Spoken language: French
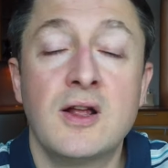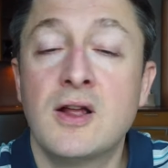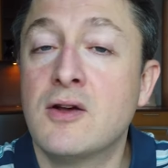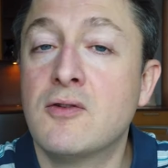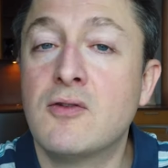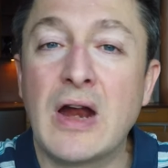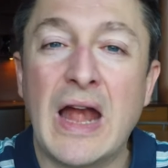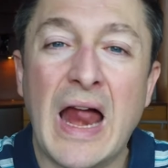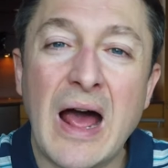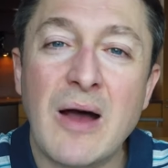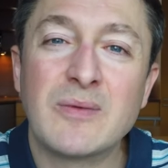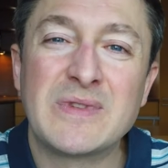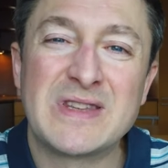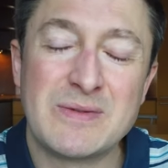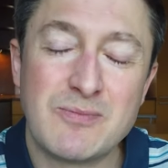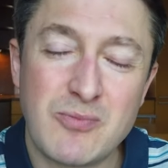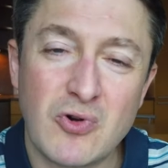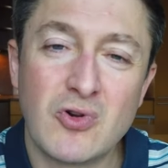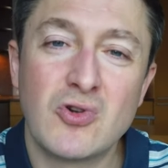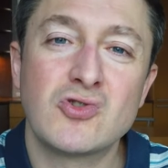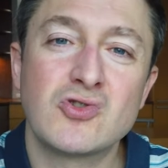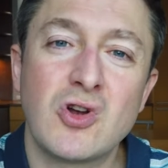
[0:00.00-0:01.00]
Voilà un petit
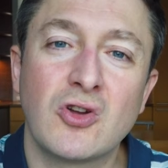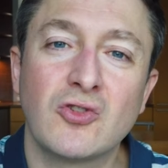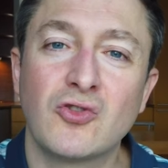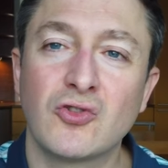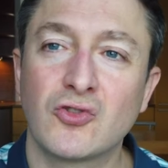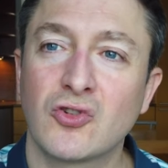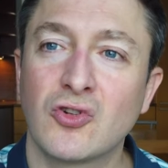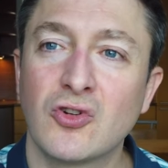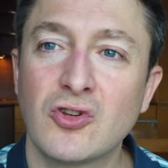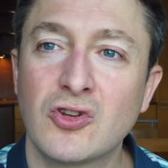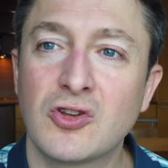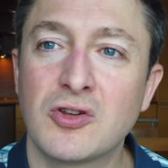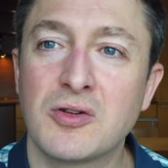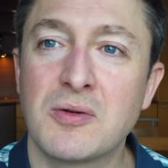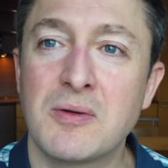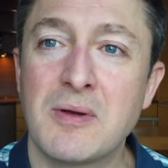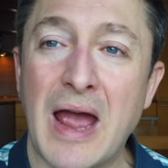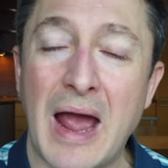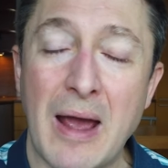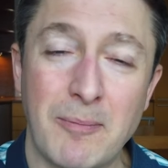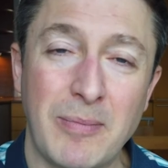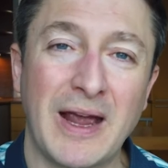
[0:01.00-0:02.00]
peu le genre de truc.
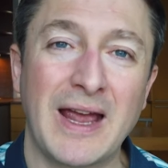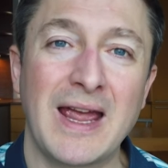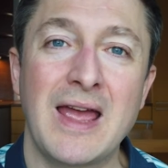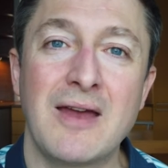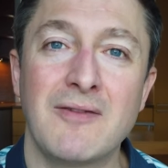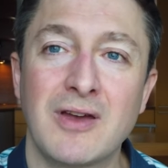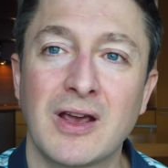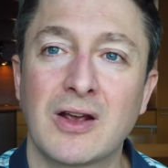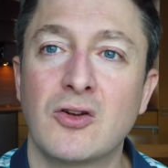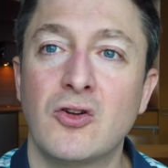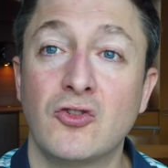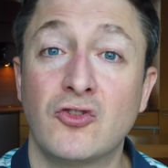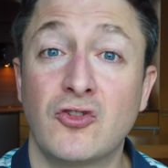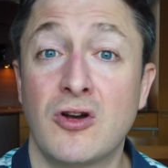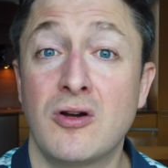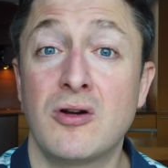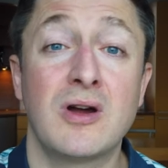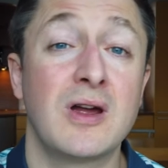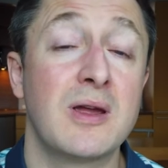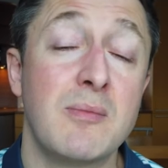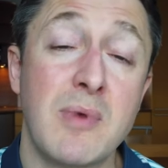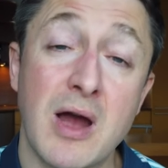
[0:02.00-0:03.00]
Après, avec le
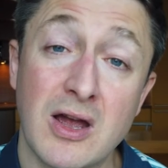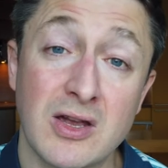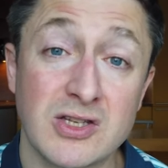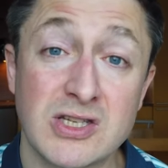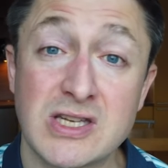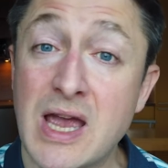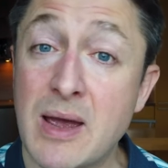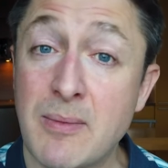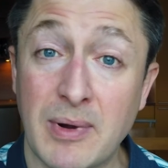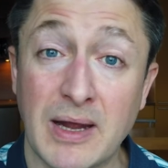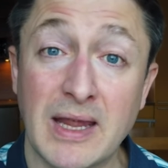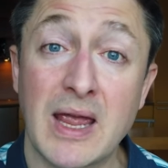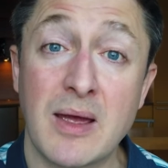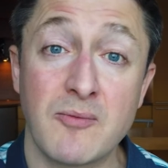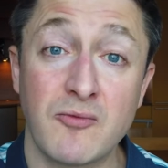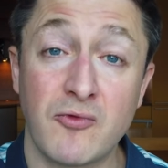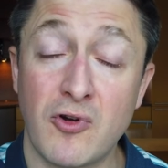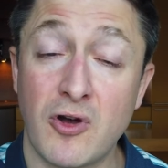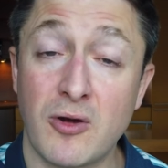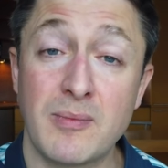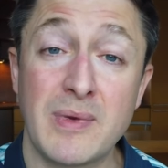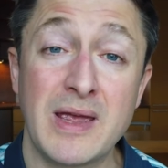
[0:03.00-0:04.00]
temps, et eh ben Hein, j'ai appris à me
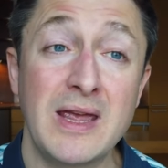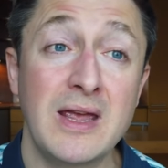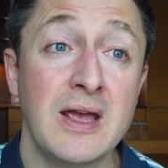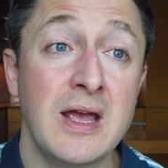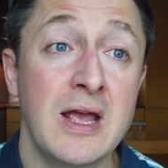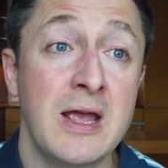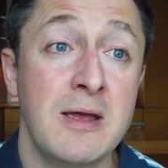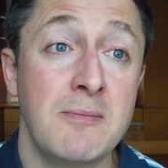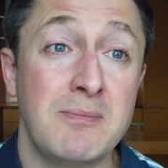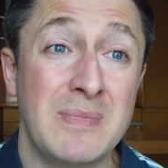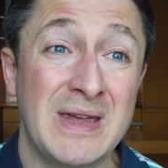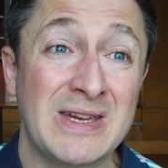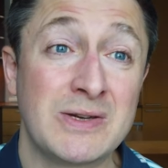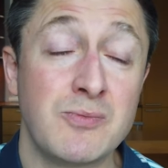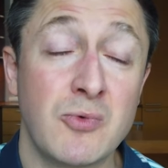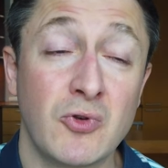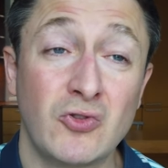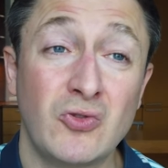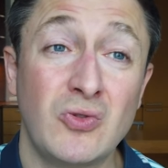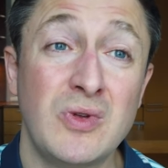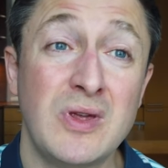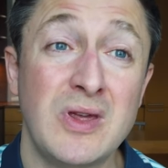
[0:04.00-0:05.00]
former, mais je me
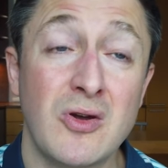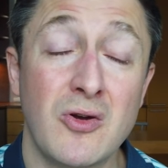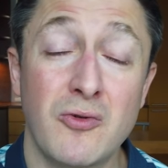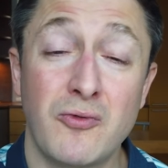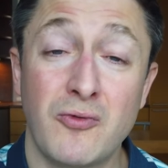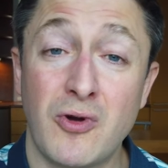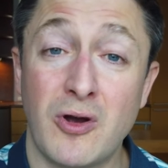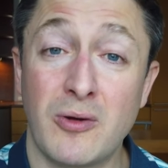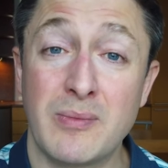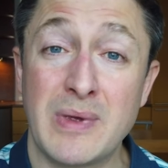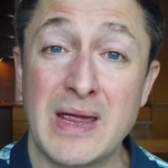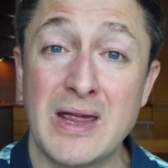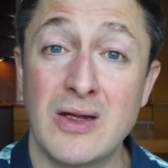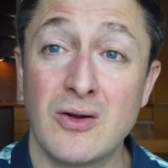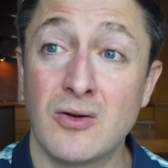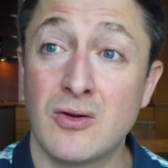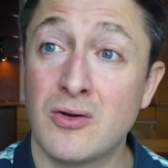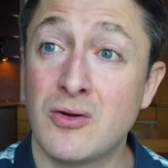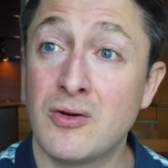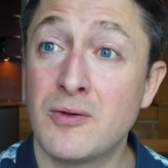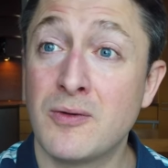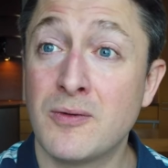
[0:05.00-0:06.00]
suis euh, formé
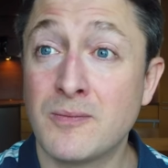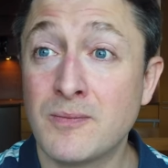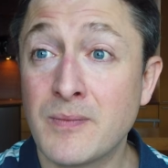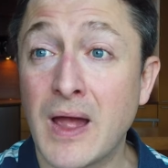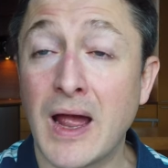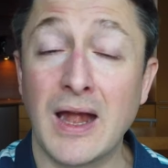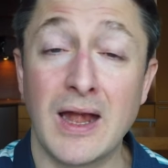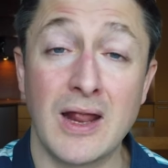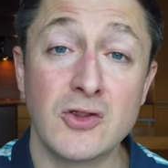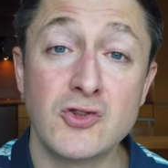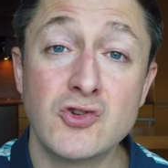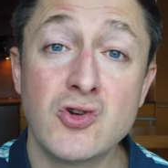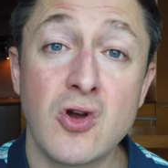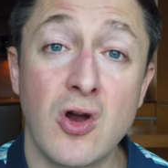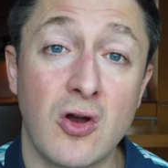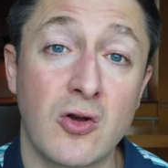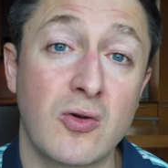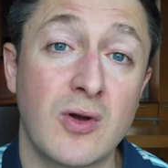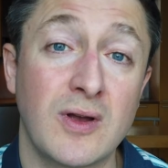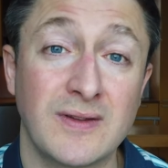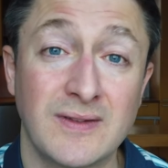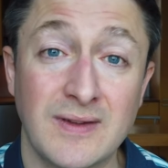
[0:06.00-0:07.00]
euh, à la
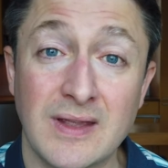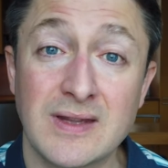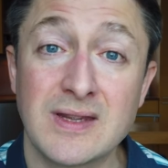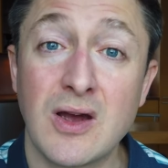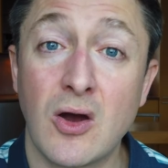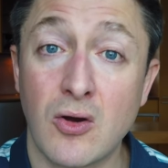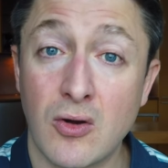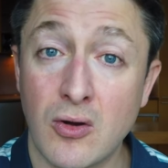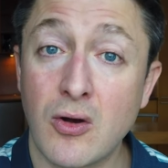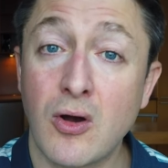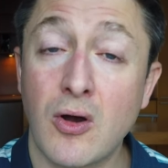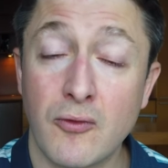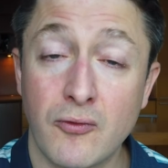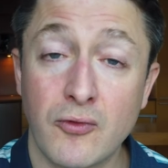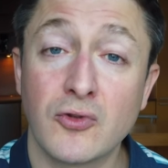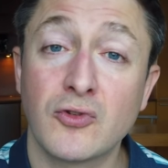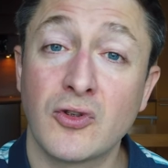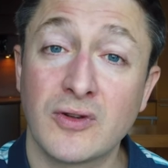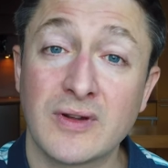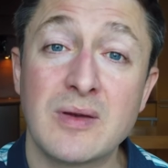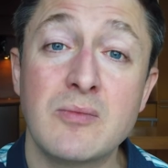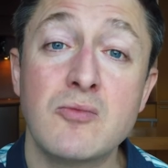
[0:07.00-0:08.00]
dure, c'est-à-dire en,
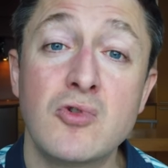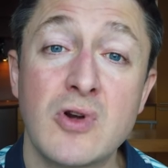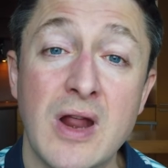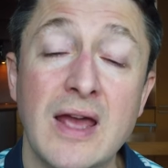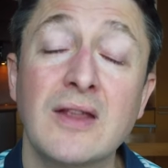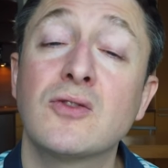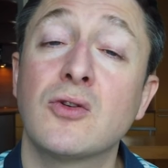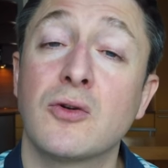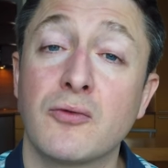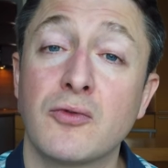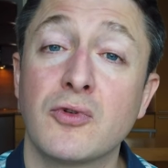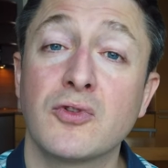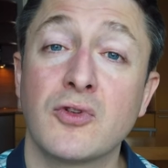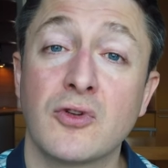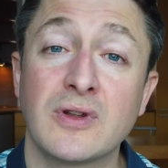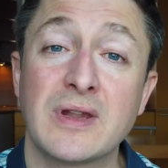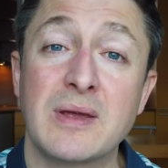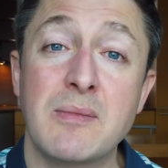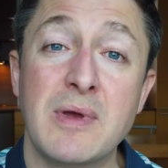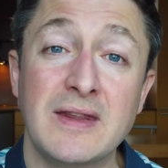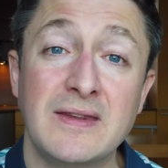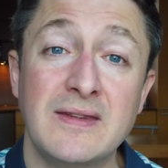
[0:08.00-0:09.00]
faisant des boulettes, en faisant
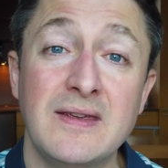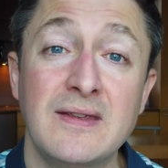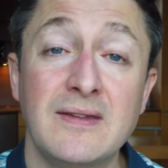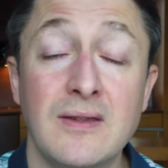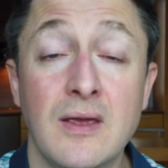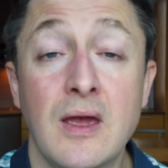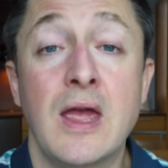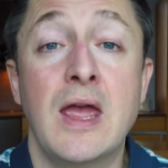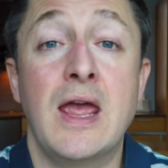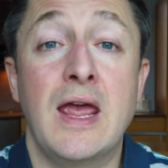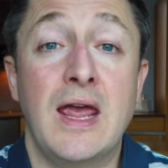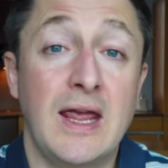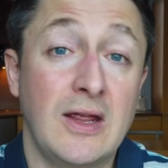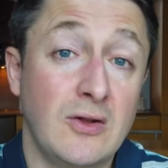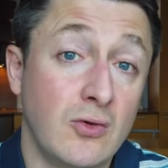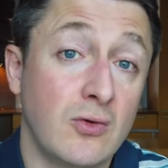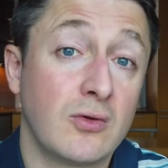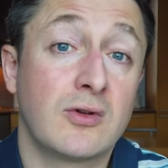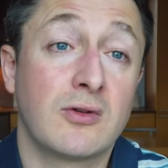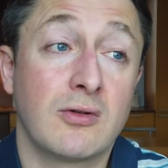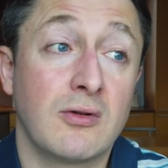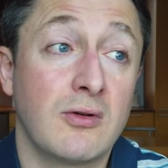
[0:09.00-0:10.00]
des bêtises, et
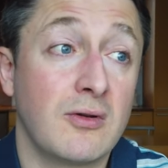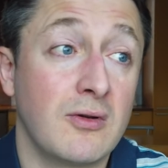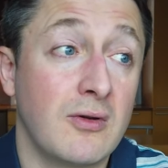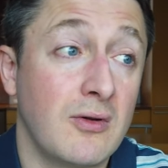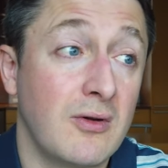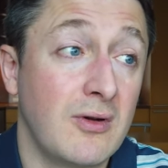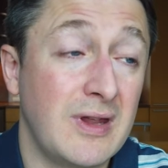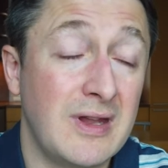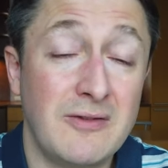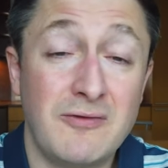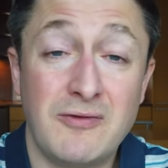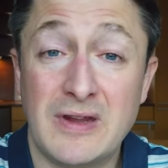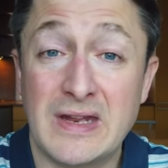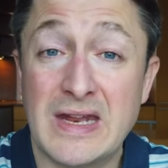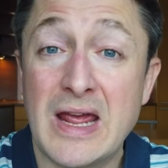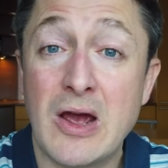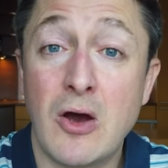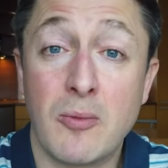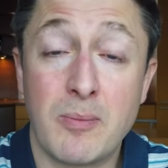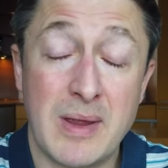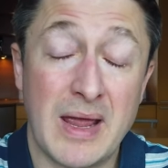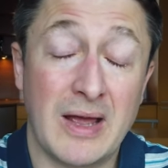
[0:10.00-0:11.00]
donc, euh, in fine,
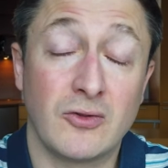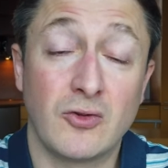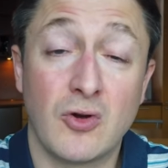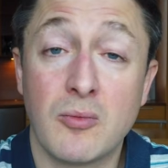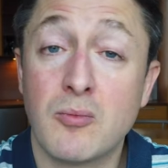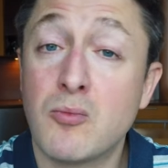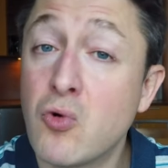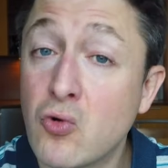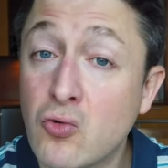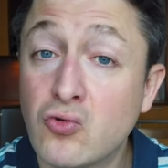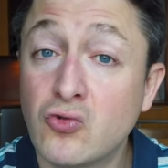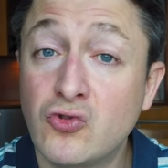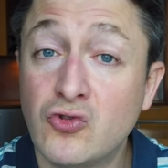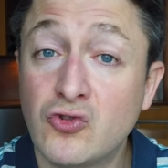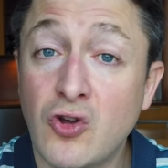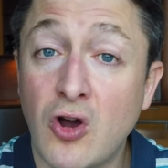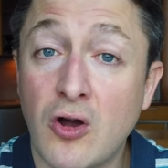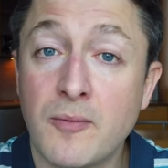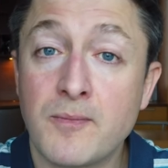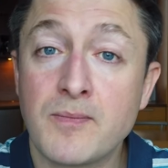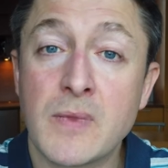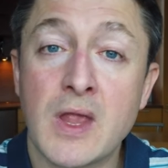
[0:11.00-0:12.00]
en perdant beaucoup de temps.